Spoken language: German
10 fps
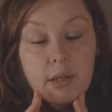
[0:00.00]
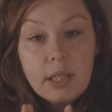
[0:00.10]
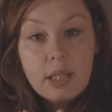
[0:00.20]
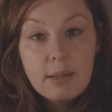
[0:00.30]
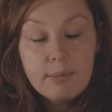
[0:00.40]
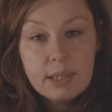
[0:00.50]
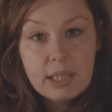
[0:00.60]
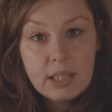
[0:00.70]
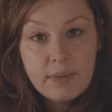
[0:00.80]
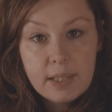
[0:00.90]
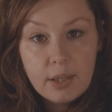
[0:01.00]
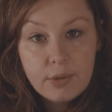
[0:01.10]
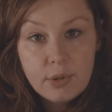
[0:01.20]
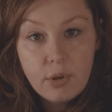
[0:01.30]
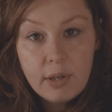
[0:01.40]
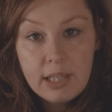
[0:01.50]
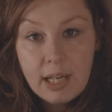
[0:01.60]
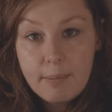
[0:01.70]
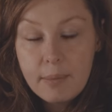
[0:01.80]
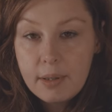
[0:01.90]
Running gibt es seit 2009.
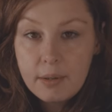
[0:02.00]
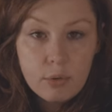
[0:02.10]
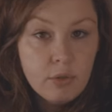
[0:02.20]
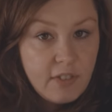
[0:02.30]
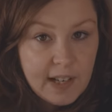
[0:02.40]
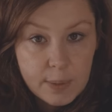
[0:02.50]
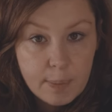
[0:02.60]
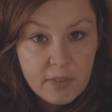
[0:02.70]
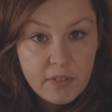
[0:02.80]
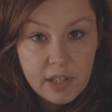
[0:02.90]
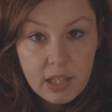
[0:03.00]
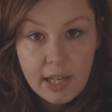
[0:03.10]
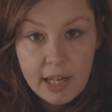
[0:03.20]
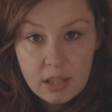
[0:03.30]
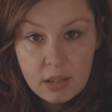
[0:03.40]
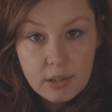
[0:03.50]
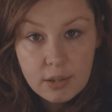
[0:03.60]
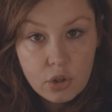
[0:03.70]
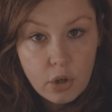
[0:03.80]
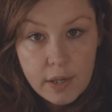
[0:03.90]
Die haben unfassbar viele
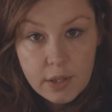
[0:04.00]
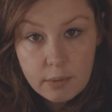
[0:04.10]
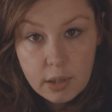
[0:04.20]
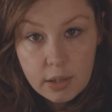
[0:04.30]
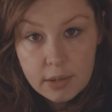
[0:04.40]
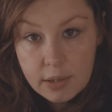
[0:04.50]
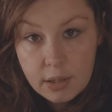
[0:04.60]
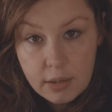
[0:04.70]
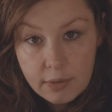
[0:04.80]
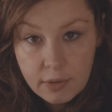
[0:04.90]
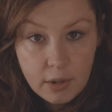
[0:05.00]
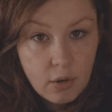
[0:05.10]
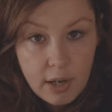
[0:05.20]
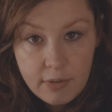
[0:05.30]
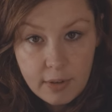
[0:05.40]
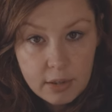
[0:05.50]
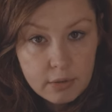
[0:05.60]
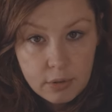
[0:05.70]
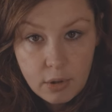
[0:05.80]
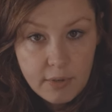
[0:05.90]
Editors Choice Awards äh, von Läufern und so